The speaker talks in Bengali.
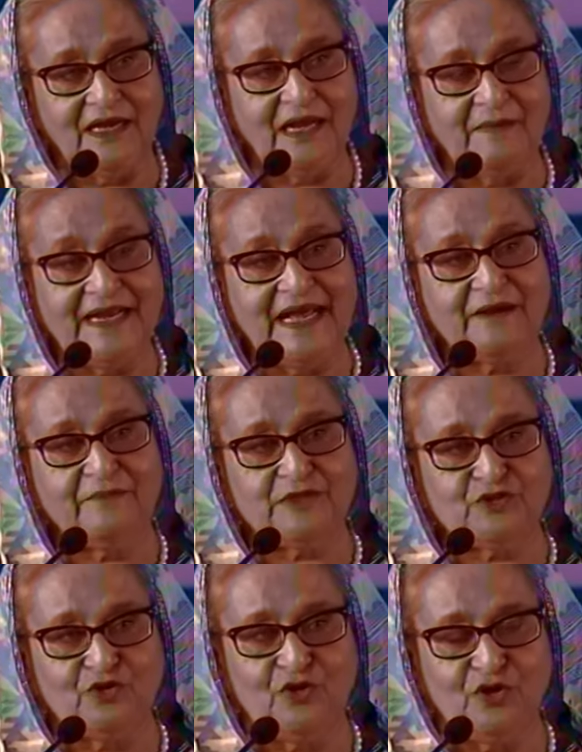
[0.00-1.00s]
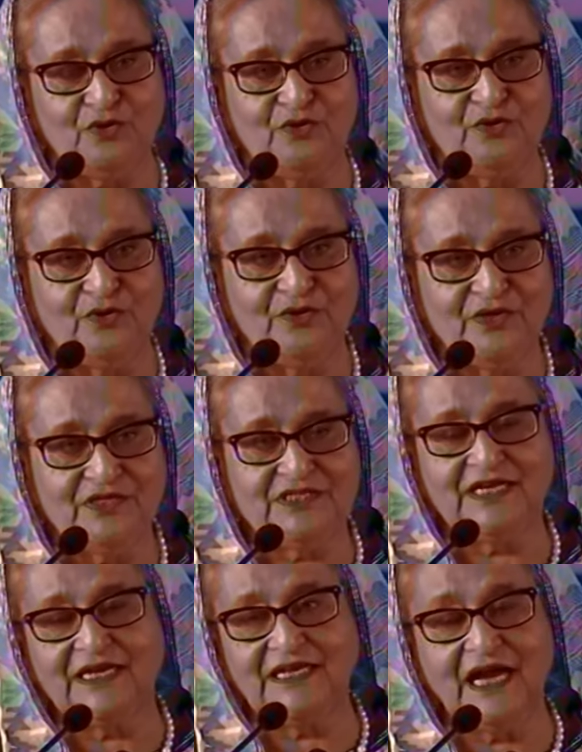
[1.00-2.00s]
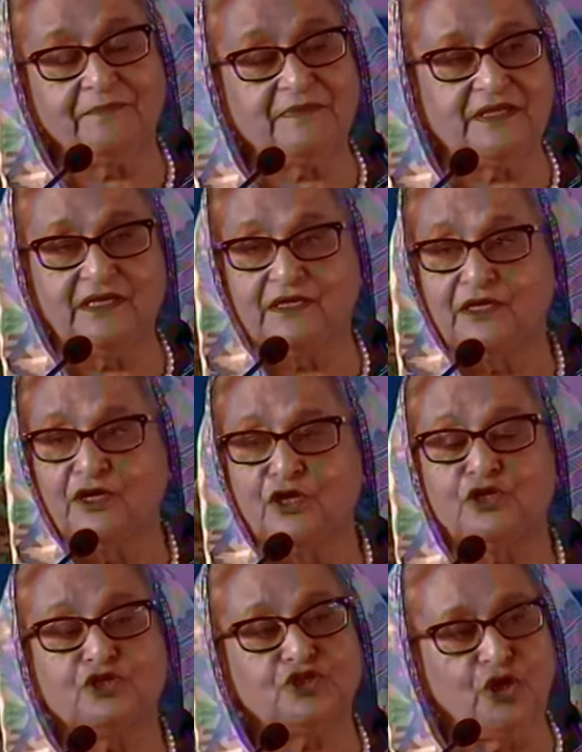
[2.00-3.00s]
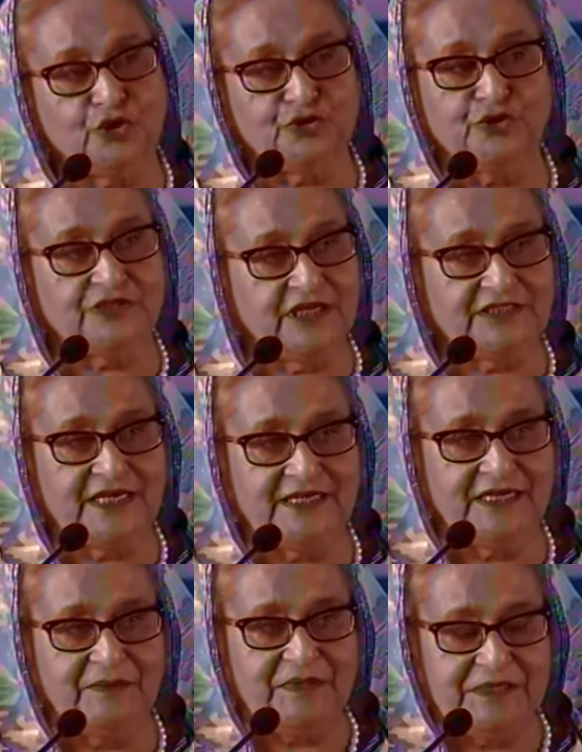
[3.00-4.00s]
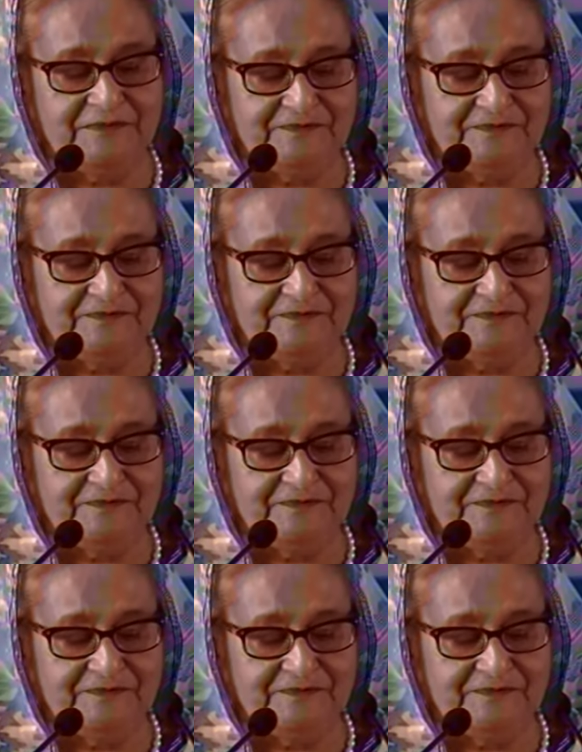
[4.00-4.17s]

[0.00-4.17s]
আমার একমাত্র লক্ষ্য সেখানে আপনাদের সহযোগিতা চাই আমি